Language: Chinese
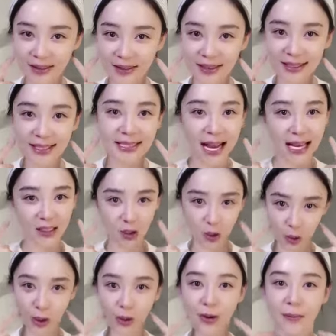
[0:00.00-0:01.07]
得更加的
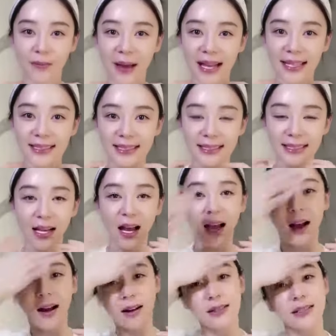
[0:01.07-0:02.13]
水润白皙，
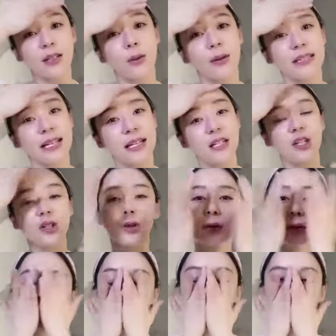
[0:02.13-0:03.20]
而且我坚持用
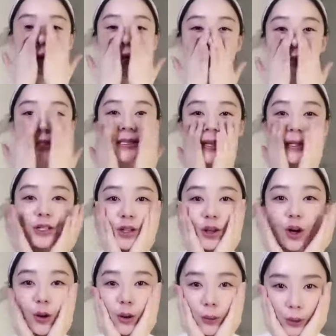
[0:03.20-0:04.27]
了一段时间之
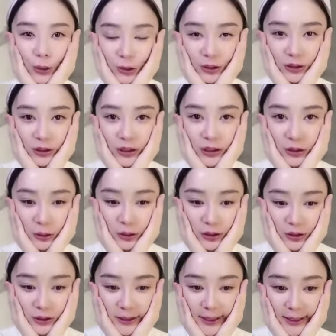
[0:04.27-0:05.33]
后，我觉得就
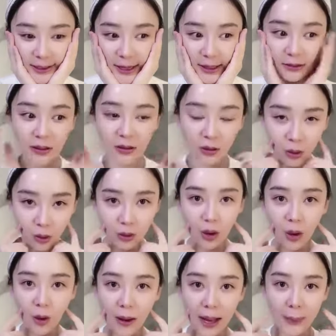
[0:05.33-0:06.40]
是脸上的痘
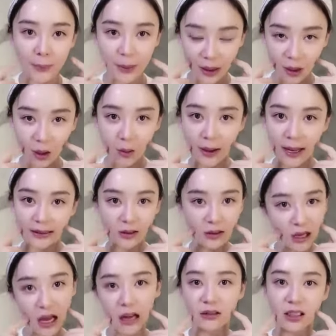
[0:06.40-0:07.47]
痘啊、闭口啊都
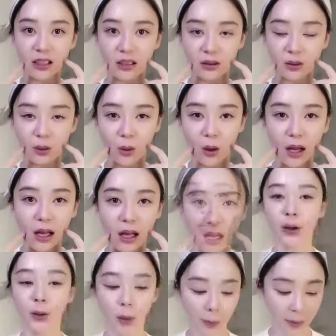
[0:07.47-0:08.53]
好了很多。还
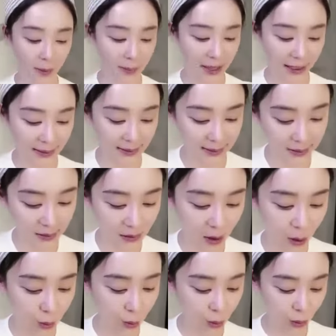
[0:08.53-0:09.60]
有我们每一次
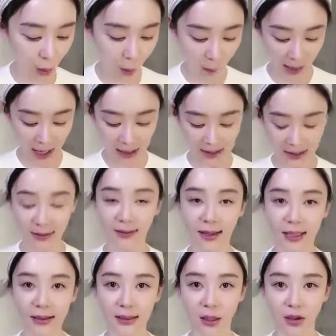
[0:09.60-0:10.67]
呢运动啊、洗
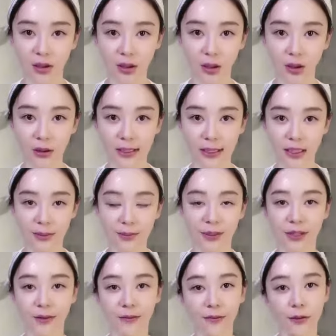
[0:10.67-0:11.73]
完澡之后，其实
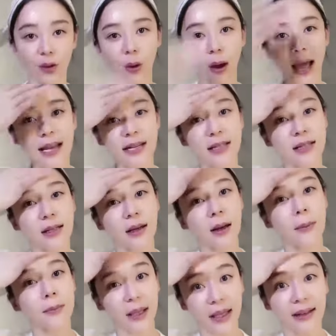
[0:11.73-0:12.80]
皮肤都还是很
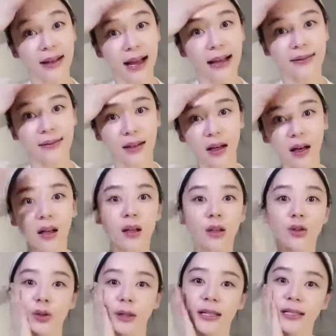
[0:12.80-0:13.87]
敏感的，
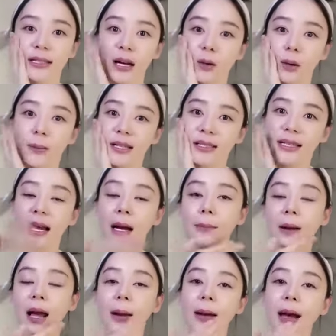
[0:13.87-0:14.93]
所以像我们这样
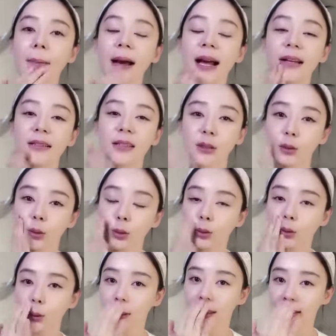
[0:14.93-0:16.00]
拍拍拍的动
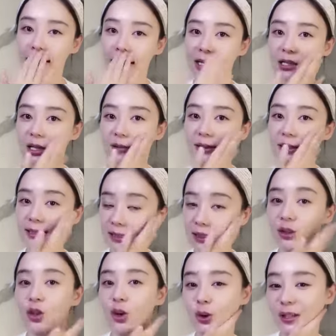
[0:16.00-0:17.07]
作应该稍微轻
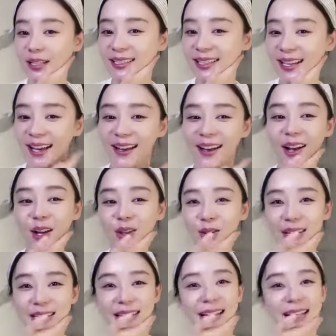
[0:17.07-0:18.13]
柔一点，
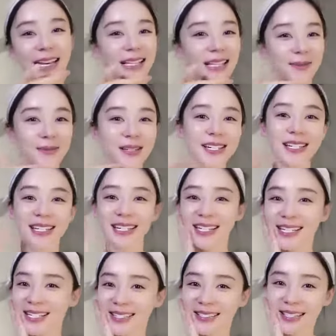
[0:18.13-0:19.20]
推荐给你们试一
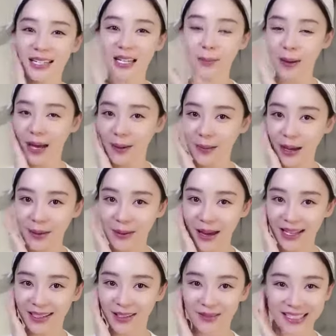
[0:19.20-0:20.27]
试这个拍拍拍
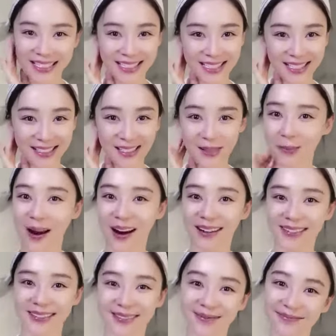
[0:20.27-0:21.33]
的微型 SPA。